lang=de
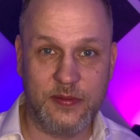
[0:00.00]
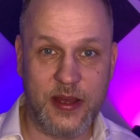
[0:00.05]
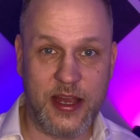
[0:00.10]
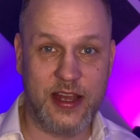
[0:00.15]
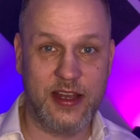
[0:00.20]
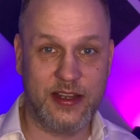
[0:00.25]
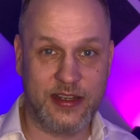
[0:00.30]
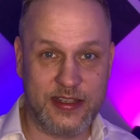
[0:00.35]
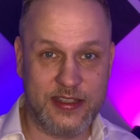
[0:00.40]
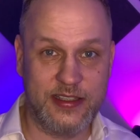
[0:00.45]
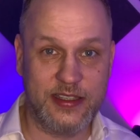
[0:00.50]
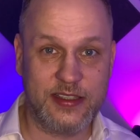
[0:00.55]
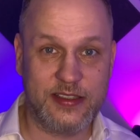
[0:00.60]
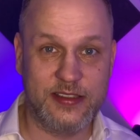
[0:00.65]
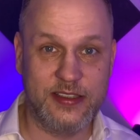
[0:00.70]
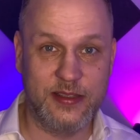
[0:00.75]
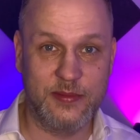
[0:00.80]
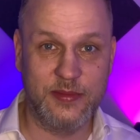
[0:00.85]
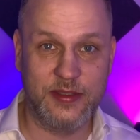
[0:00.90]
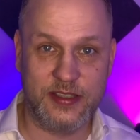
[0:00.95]
Er erklärt
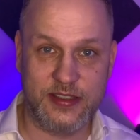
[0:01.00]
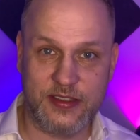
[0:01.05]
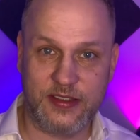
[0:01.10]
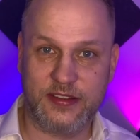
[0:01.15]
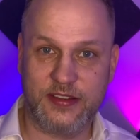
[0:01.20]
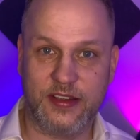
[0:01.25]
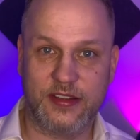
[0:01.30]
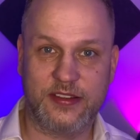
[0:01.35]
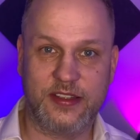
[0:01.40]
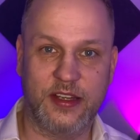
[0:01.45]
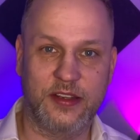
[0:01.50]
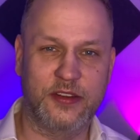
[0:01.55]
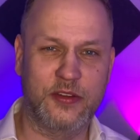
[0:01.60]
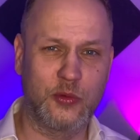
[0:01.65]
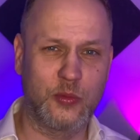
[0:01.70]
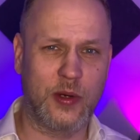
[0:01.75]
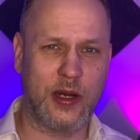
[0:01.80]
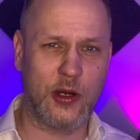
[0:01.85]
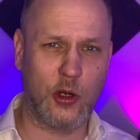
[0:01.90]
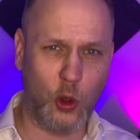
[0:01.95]
nämlich, dass das Ganze
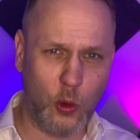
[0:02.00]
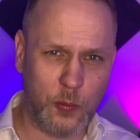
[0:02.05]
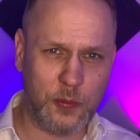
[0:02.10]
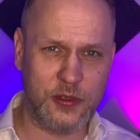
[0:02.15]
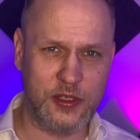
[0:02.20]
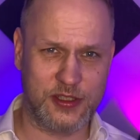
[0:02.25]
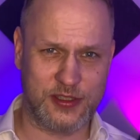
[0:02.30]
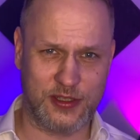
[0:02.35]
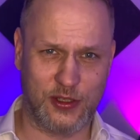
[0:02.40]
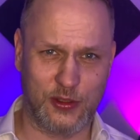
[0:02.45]
überhaupt nicht